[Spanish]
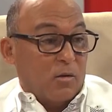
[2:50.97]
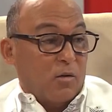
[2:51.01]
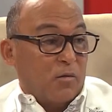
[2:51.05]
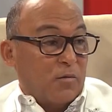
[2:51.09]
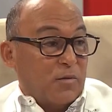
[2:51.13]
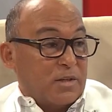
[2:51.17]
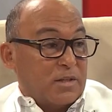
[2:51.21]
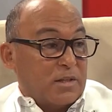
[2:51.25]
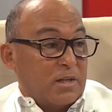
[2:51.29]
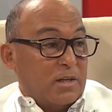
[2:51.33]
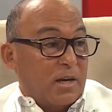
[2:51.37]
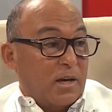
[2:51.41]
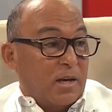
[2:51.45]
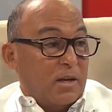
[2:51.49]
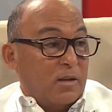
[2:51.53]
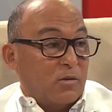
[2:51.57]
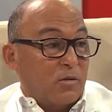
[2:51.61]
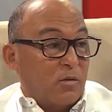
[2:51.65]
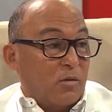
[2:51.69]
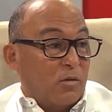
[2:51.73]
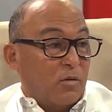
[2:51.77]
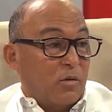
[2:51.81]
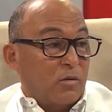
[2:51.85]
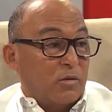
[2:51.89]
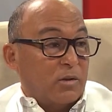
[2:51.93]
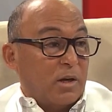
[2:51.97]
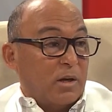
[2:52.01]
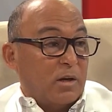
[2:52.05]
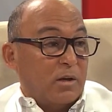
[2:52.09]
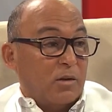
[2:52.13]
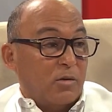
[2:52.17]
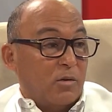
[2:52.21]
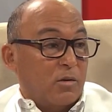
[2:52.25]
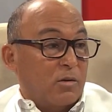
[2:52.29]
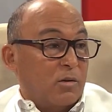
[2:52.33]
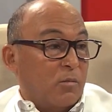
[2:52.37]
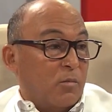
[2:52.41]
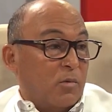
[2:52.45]
oficinas en todos los
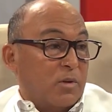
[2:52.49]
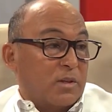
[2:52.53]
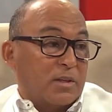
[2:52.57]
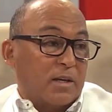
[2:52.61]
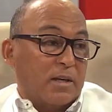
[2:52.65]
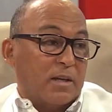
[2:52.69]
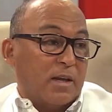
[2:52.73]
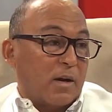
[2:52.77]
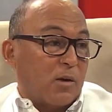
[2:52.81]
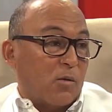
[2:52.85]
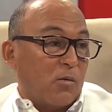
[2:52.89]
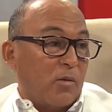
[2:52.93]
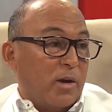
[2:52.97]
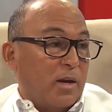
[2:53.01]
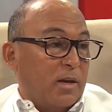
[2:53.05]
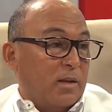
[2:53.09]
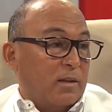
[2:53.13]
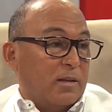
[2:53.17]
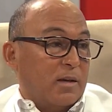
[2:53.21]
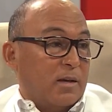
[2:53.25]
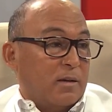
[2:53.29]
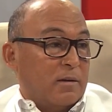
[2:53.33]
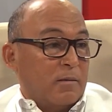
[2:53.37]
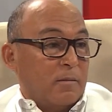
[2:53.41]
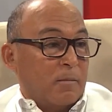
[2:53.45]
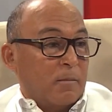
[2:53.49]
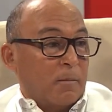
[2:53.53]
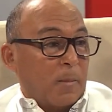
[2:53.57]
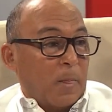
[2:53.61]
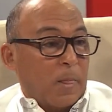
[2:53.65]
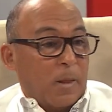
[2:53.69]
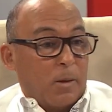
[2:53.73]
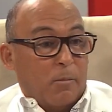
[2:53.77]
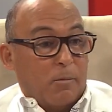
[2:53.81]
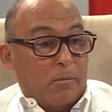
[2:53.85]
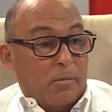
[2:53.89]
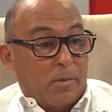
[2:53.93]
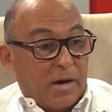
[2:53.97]
territorios, pues se da cuenta,
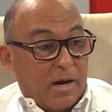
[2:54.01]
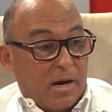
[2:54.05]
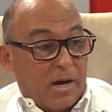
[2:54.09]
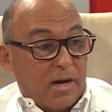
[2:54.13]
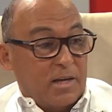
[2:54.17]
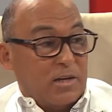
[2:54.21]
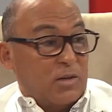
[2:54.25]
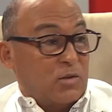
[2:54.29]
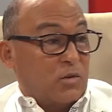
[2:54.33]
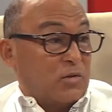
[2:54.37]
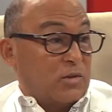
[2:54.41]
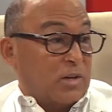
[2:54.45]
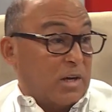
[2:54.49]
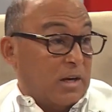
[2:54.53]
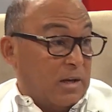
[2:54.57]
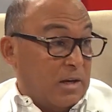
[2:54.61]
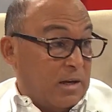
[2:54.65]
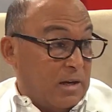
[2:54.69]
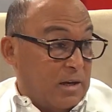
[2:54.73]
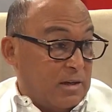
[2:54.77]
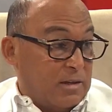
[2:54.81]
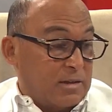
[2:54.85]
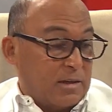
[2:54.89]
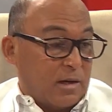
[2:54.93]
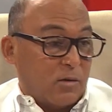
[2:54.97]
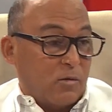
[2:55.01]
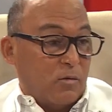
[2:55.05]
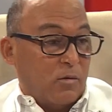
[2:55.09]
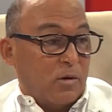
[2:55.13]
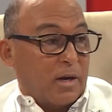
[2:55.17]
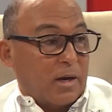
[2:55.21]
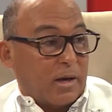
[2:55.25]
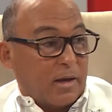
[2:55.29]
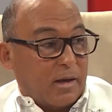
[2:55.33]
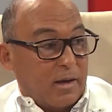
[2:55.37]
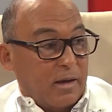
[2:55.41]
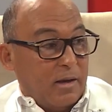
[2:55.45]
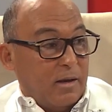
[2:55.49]
va y socializa con la
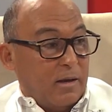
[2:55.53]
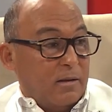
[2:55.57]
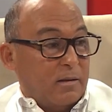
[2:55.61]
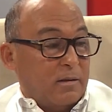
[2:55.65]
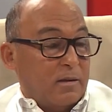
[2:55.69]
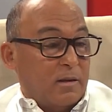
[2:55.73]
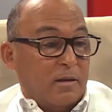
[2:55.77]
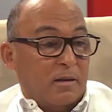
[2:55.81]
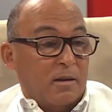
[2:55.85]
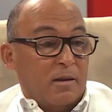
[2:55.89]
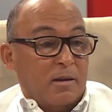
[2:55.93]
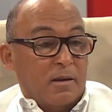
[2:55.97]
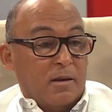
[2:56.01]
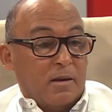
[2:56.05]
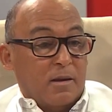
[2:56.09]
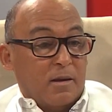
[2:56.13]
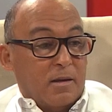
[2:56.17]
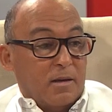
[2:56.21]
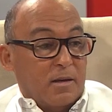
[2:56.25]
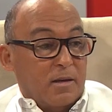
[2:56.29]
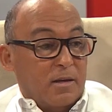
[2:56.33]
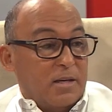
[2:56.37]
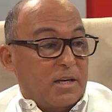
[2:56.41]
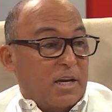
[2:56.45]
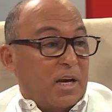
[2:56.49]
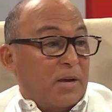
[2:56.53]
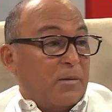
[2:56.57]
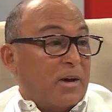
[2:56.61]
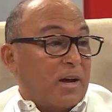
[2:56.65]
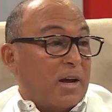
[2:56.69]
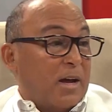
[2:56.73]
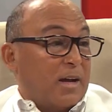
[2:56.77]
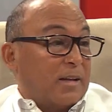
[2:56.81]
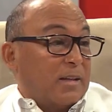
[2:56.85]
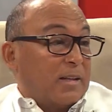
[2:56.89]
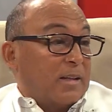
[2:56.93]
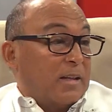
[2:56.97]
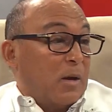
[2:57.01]
gente y lleva
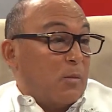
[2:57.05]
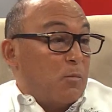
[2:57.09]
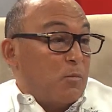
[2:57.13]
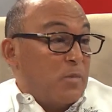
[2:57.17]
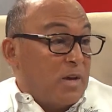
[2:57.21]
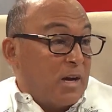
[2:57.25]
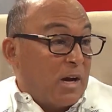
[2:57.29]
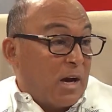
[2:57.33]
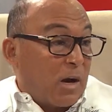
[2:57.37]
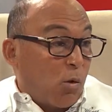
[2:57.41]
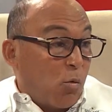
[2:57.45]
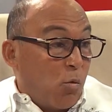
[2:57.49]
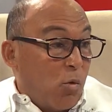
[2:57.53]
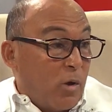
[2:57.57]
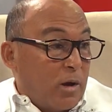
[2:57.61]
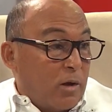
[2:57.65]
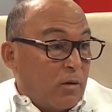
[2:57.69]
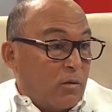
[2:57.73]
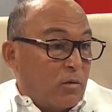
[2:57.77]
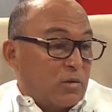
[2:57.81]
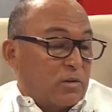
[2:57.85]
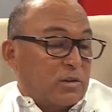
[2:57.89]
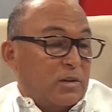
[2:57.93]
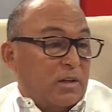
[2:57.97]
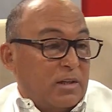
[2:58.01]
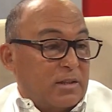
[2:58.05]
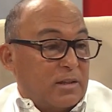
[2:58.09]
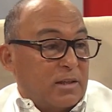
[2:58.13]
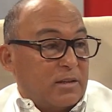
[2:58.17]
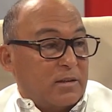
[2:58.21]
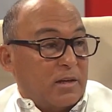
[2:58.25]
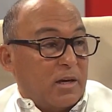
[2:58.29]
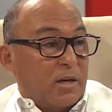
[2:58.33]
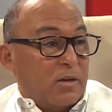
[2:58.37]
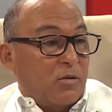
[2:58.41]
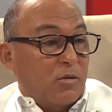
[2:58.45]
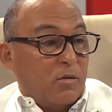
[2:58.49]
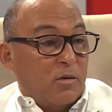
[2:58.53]
también acuerdos
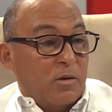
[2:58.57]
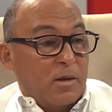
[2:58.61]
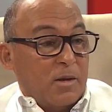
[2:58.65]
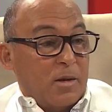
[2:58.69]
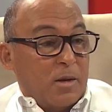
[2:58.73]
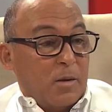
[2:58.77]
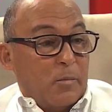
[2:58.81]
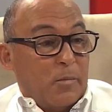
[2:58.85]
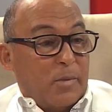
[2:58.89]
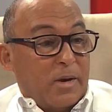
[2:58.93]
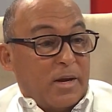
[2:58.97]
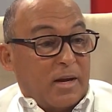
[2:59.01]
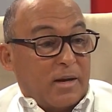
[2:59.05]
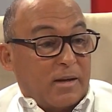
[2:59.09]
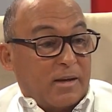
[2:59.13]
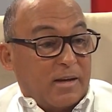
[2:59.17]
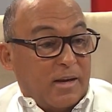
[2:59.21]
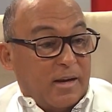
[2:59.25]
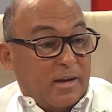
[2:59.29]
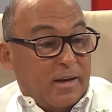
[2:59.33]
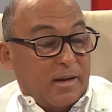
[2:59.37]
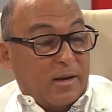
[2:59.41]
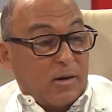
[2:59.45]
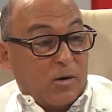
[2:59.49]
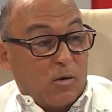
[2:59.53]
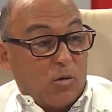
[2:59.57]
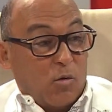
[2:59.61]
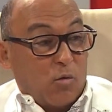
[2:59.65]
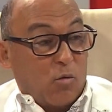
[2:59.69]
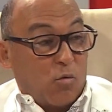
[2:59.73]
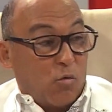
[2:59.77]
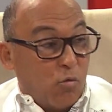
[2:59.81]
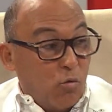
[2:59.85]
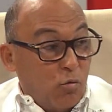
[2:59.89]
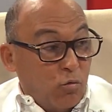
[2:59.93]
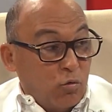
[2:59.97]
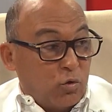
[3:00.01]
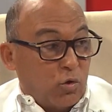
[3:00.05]
necesarios para que
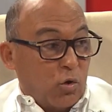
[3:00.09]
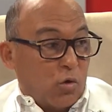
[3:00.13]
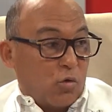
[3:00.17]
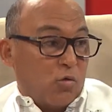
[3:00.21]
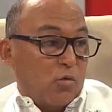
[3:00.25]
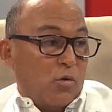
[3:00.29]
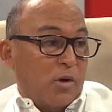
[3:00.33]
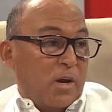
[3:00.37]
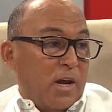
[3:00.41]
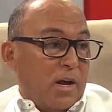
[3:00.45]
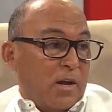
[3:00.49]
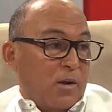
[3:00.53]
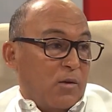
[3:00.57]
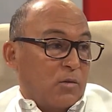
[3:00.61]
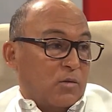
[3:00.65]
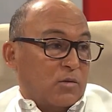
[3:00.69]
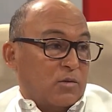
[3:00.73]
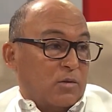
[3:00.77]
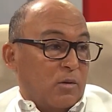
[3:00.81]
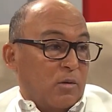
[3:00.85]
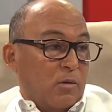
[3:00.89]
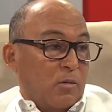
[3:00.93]
junto con ellos